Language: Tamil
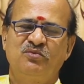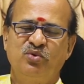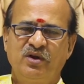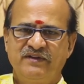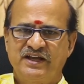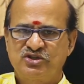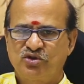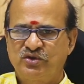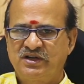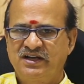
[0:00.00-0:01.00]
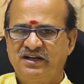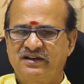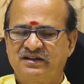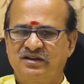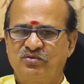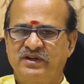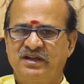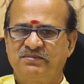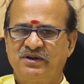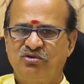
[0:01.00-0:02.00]
பூர்வீக சொத்துக்களில்
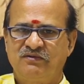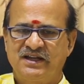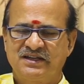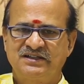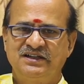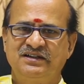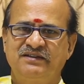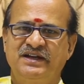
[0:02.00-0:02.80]
இருக்கக்கூடிய பிளவுவாதங்கள்